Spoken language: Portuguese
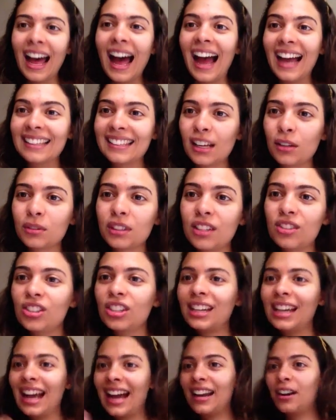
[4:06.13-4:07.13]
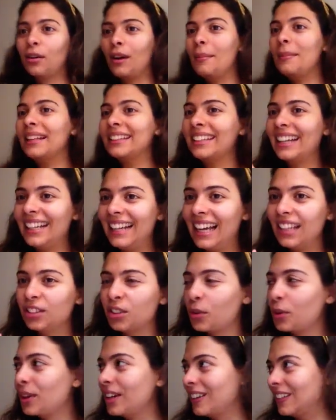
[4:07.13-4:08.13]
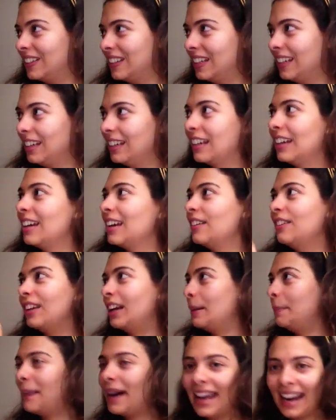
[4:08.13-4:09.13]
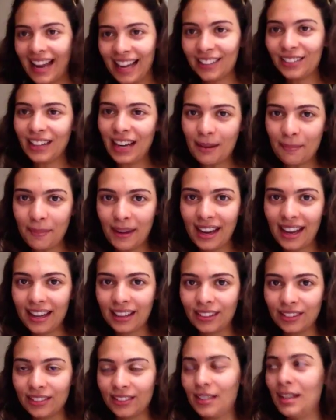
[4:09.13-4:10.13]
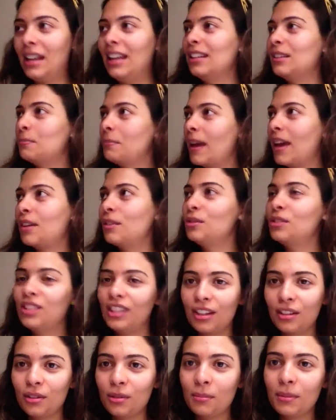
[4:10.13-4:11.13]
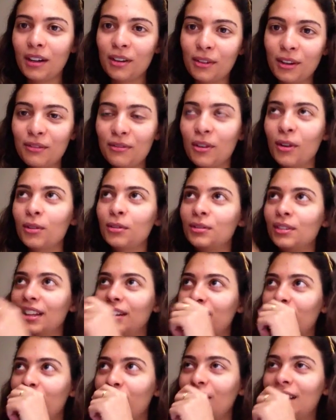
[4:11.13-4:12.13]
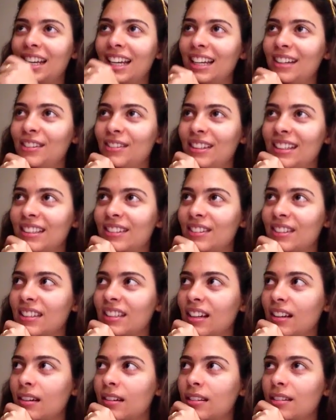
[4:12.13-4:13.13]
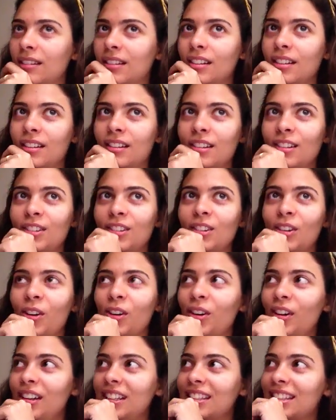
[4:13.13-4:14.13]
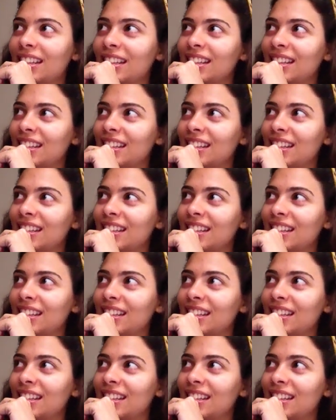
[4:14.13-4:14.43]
Aí sai um tanto de cara com a metralhadora, assim, fica parado lá perto. Eles pegam o dinheiro no banco e voltam. Ele ficou olhando isso, assim. Nossa.